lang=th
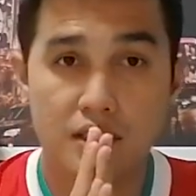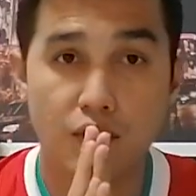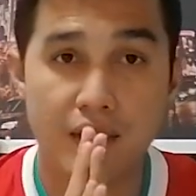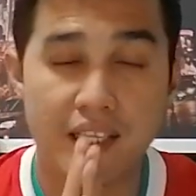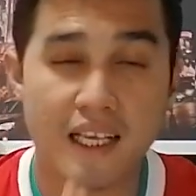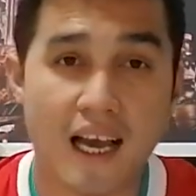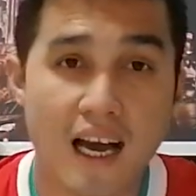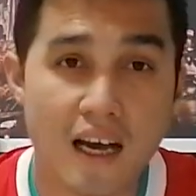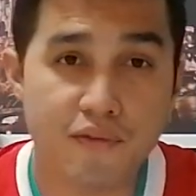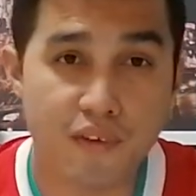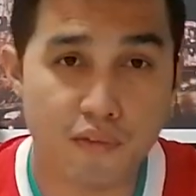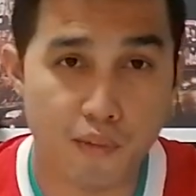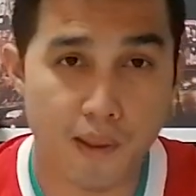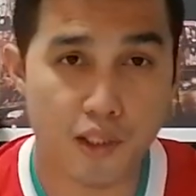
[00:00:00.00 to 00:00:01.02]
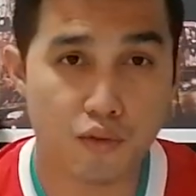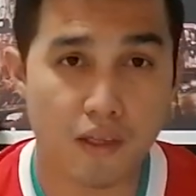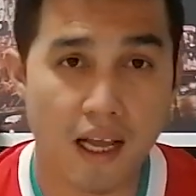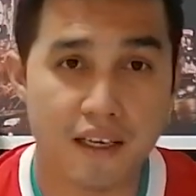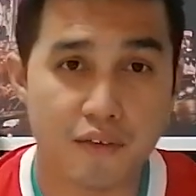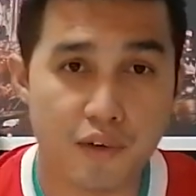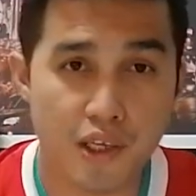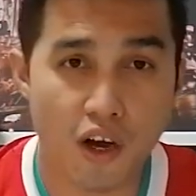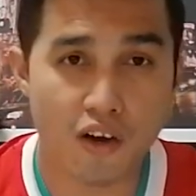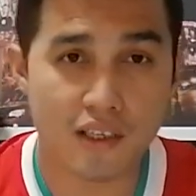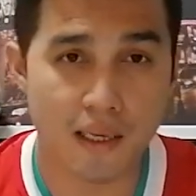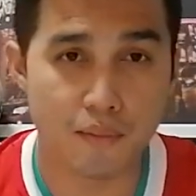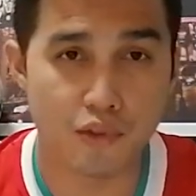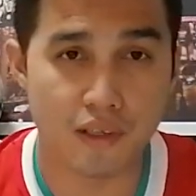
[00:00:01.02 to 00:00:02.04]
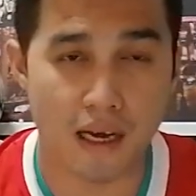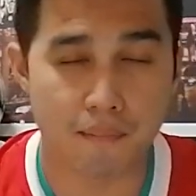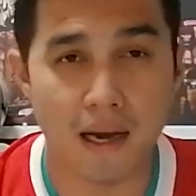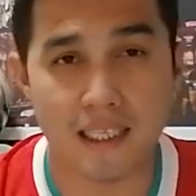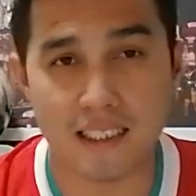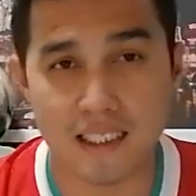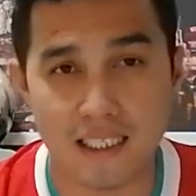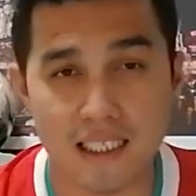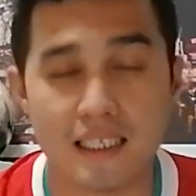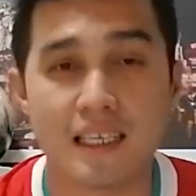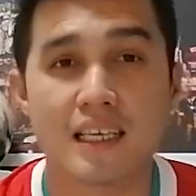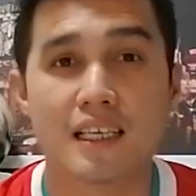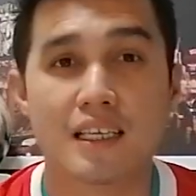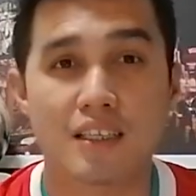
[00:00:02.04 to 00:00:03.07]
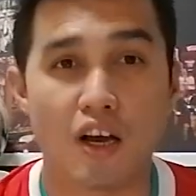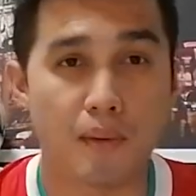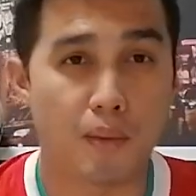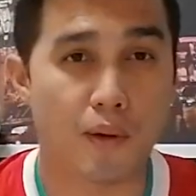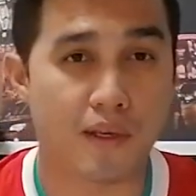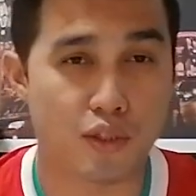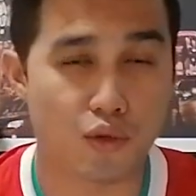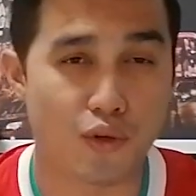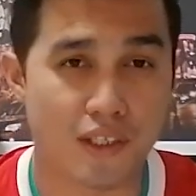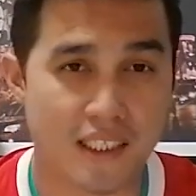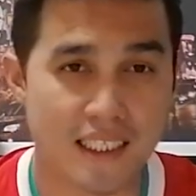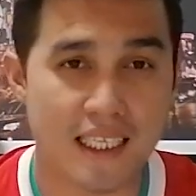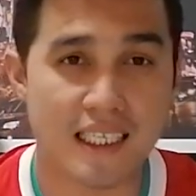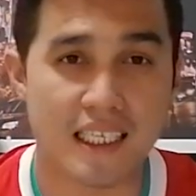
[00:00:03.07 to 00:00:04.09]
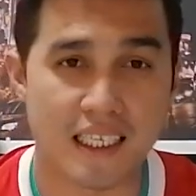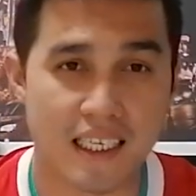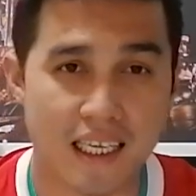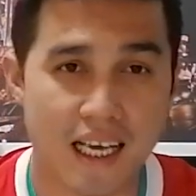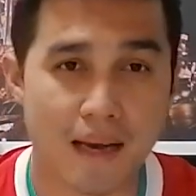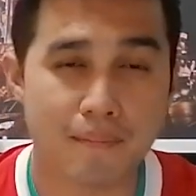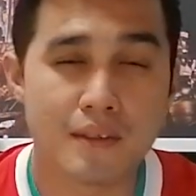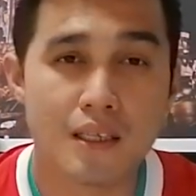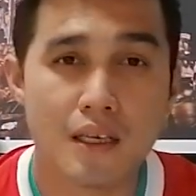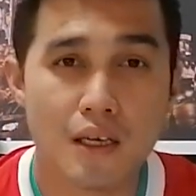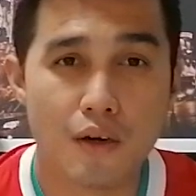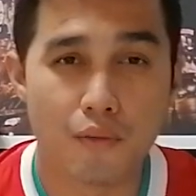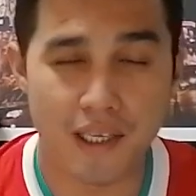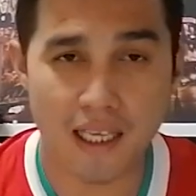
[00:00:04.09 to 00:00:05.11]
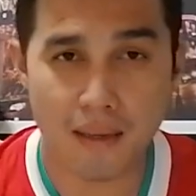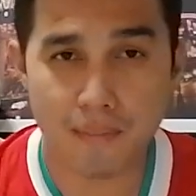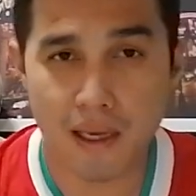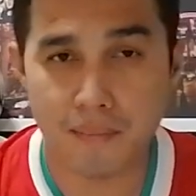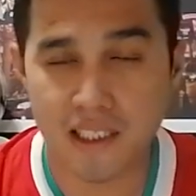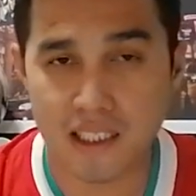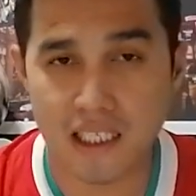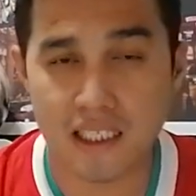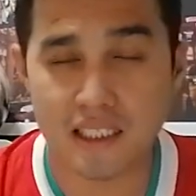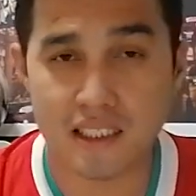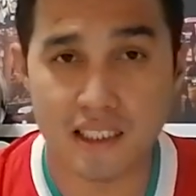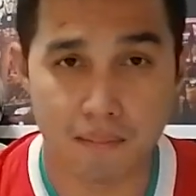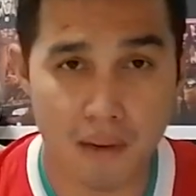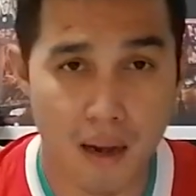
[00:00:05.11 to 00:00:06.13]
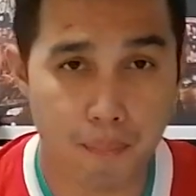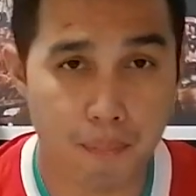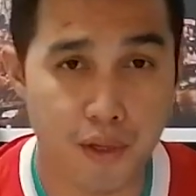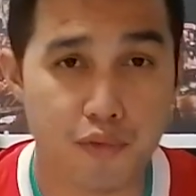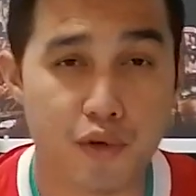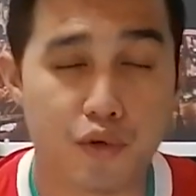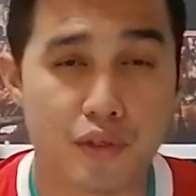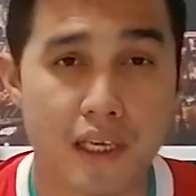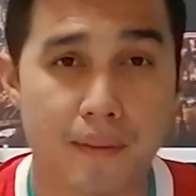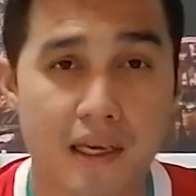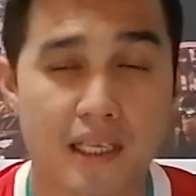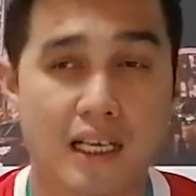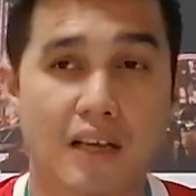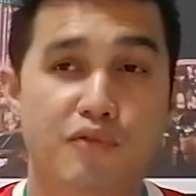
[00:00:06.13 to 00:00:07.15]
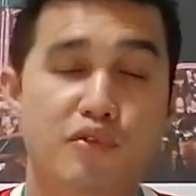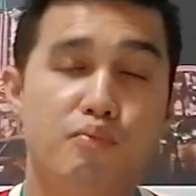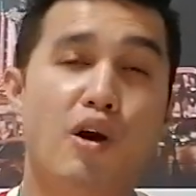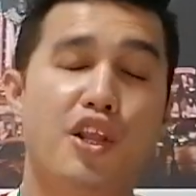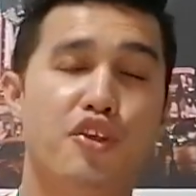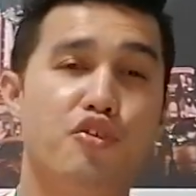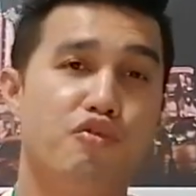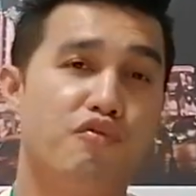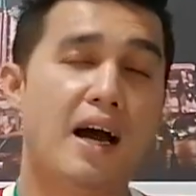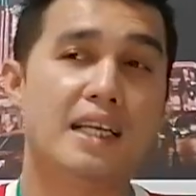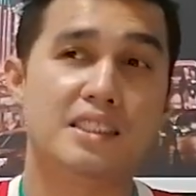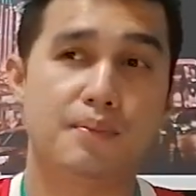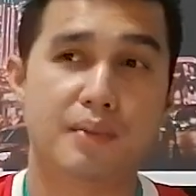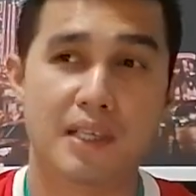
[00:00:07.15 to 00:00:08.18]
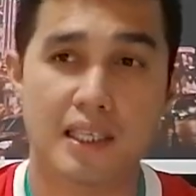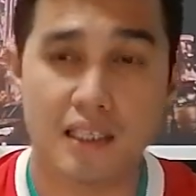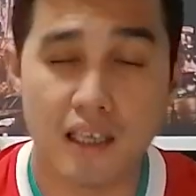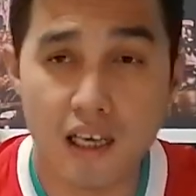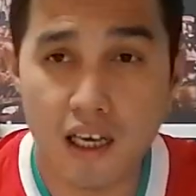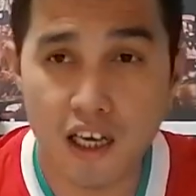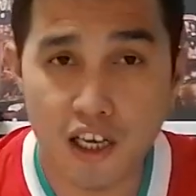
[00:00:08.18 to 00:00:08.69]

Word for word: สวัสดีครับ แฟนฟุตบอลทุกท่าน วิเคราะห์เกมลู่นหนังบายเจกกี้ ก็มาพบกับทุกคนอีกเช่นเคยนะครับวันนี้ครับ เอเมจิกี้ จะมาพรีวิวเกมการแข่งขันฟุตบอลยูฟ่าแชมเปี้ยนลีก